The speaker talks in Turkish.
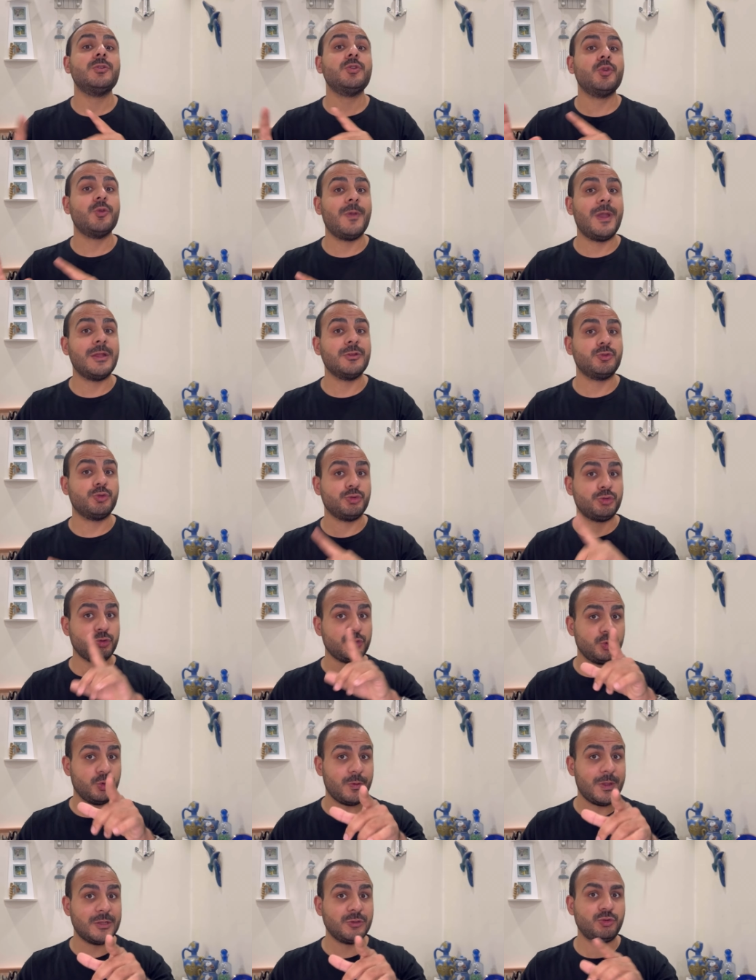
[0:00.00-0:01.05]
Juventus,
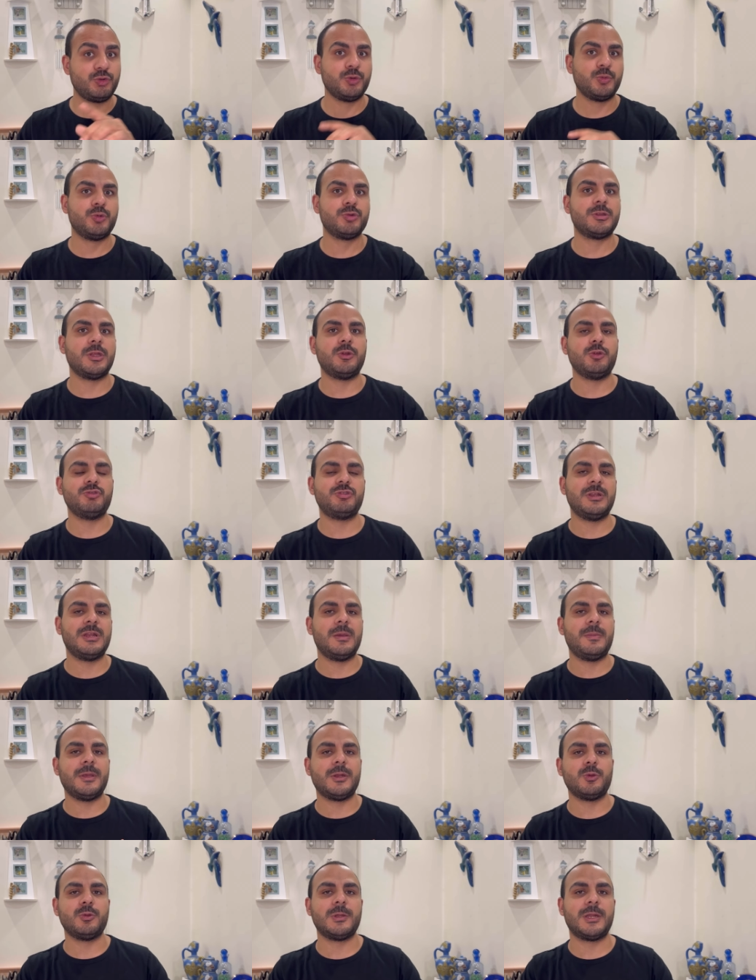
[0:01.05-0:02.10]
Juventus'u buradan özel
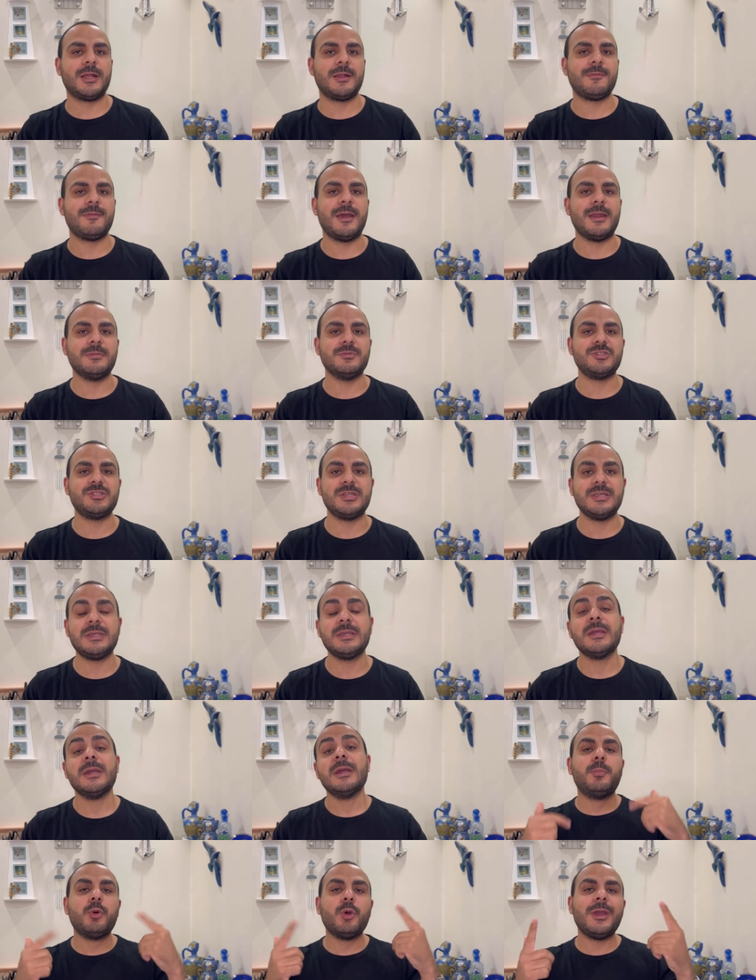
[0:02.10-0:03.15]
haber olarak vermiştik.
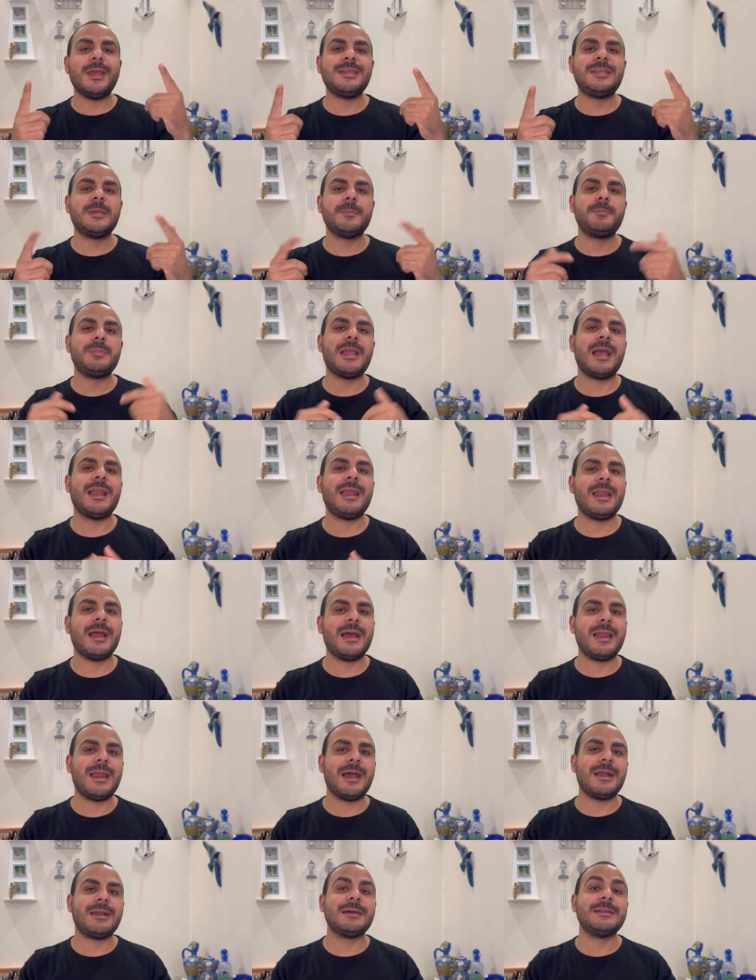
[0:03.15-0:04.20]
Bu ekiplerle
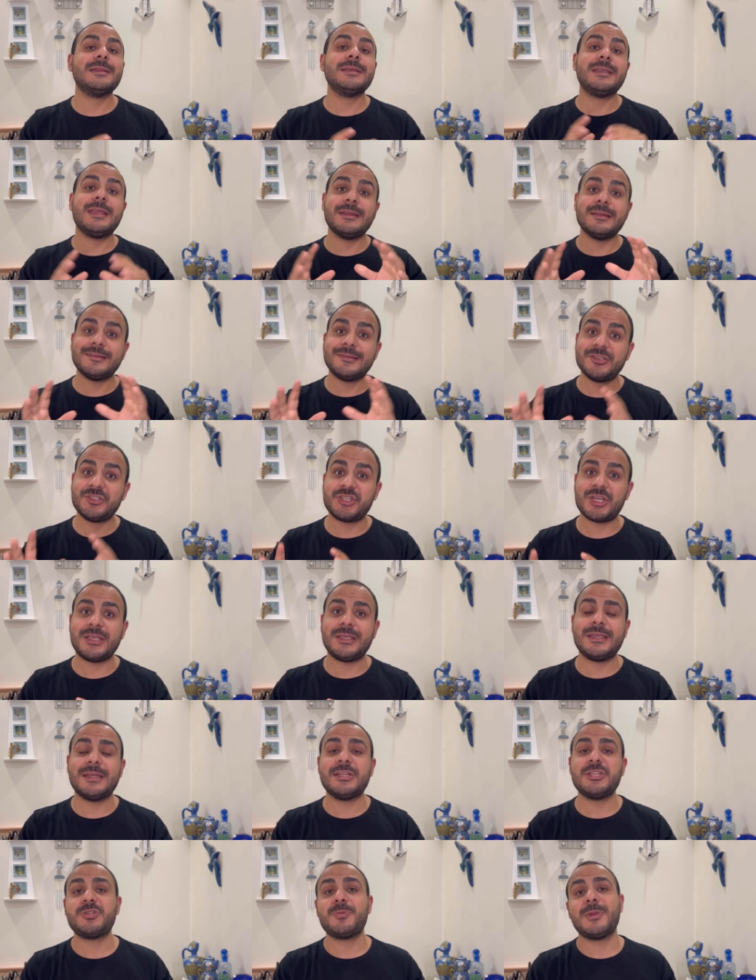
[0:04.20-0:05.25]
alakalı gene sıcak
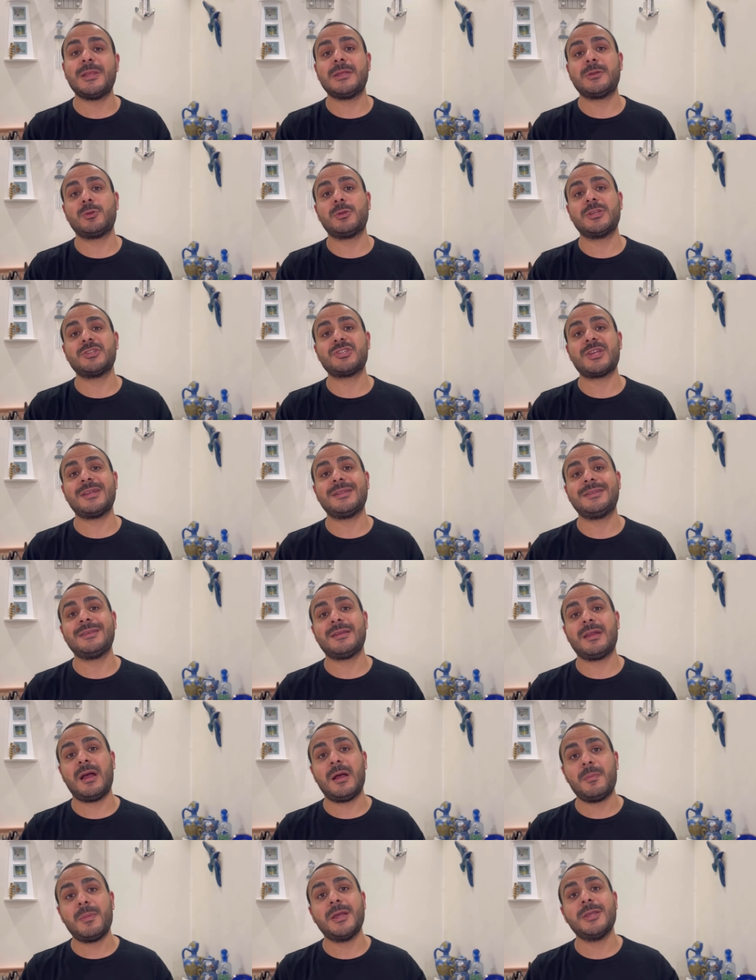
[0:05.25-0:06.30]
gelişmeler olacaktır
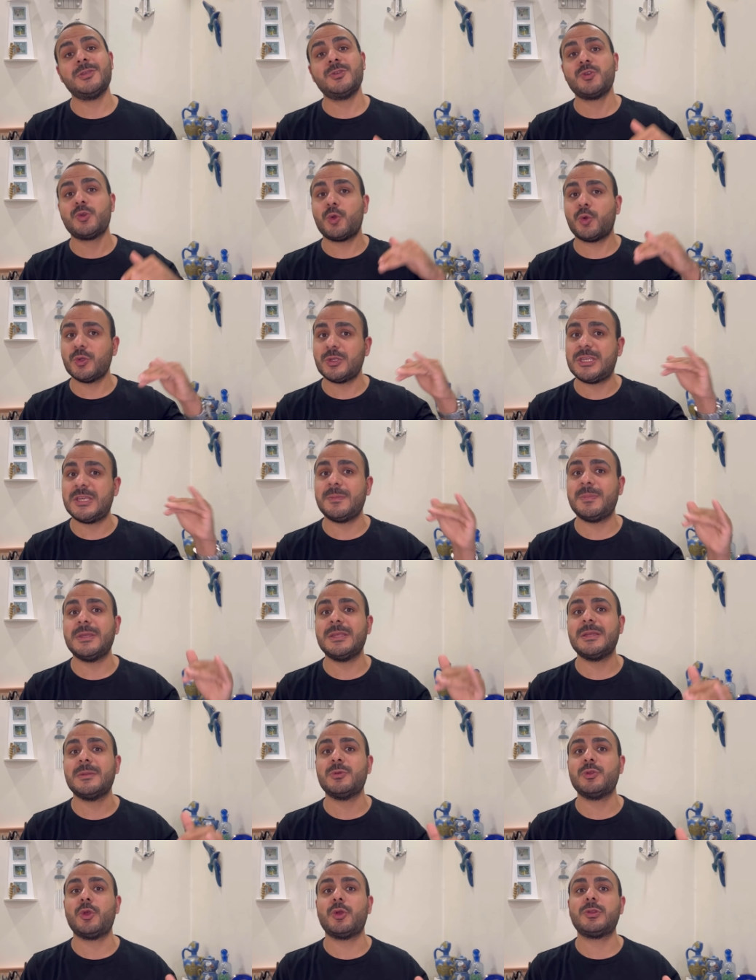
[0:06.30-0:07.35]
ama Euro
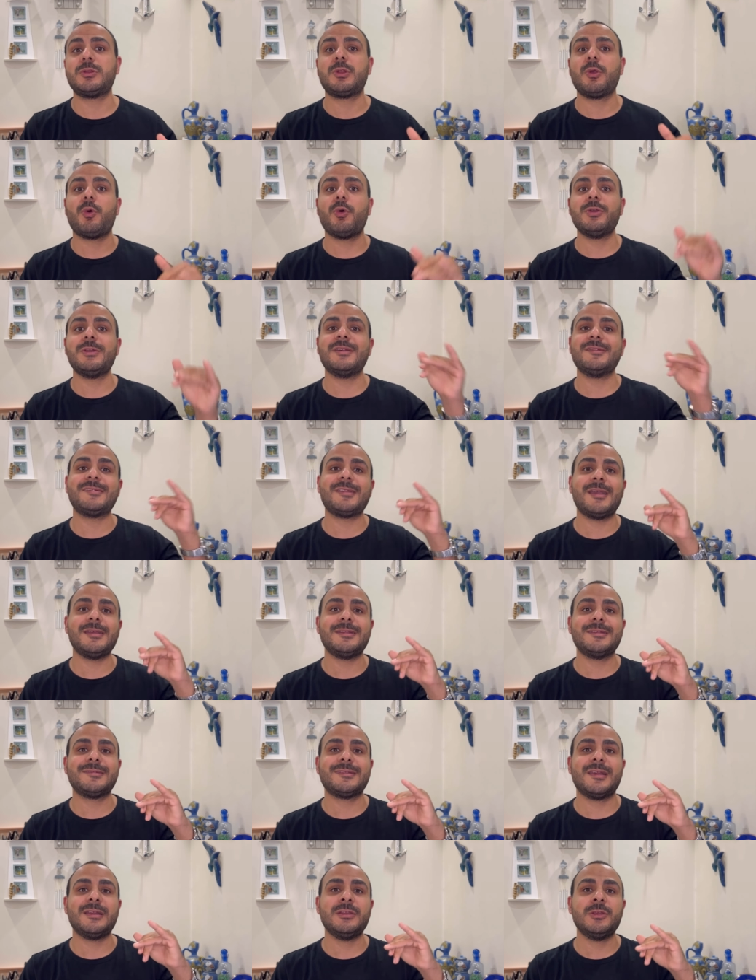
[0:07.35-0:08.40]
2024'te oynasaydı
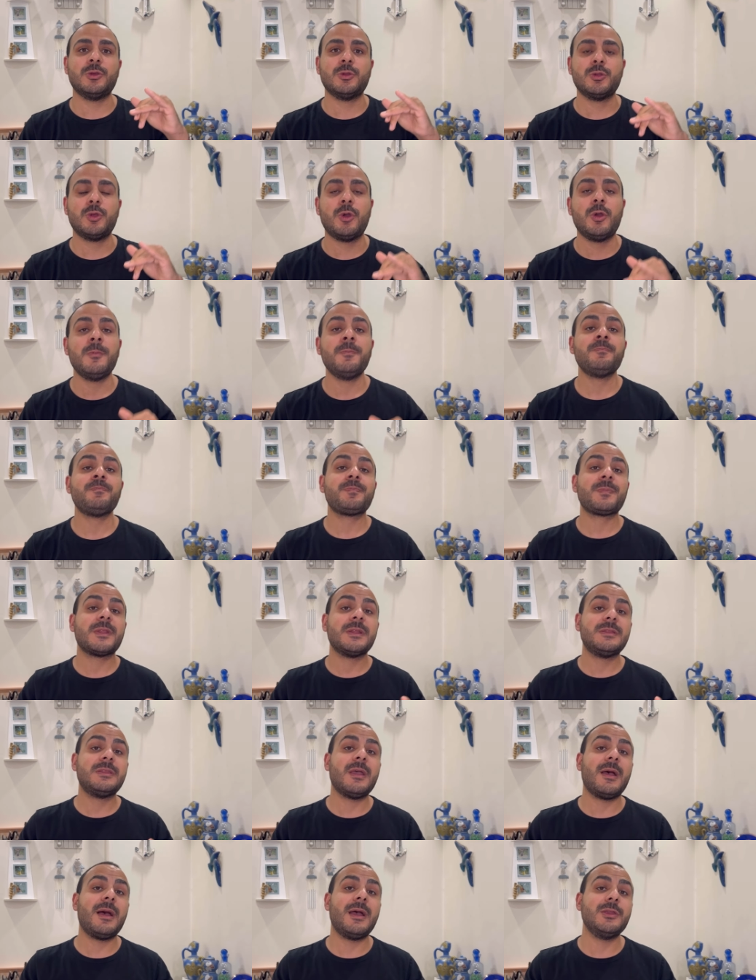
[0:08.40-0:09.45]
Zaniolo
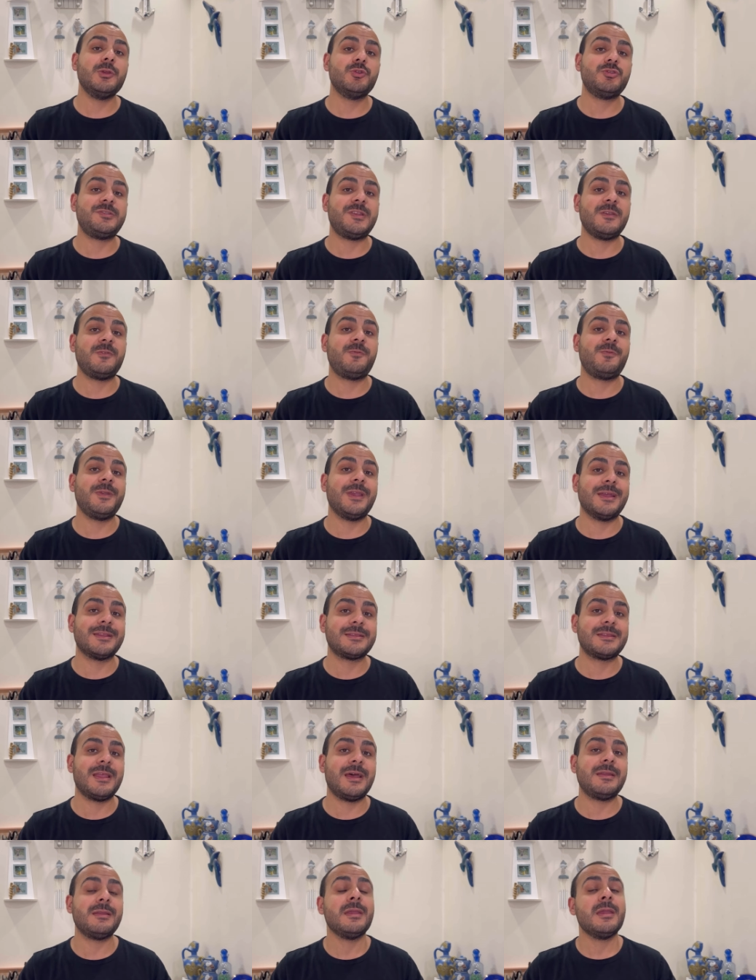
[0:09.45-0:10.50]
daha yüksek
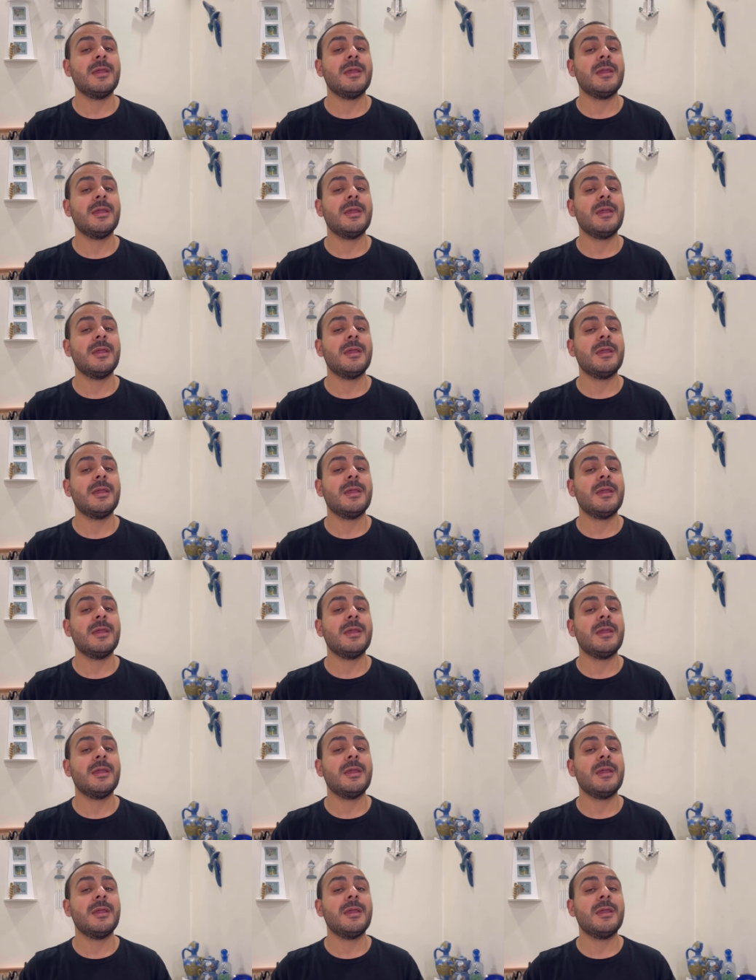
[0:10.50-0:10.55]
fiyatlar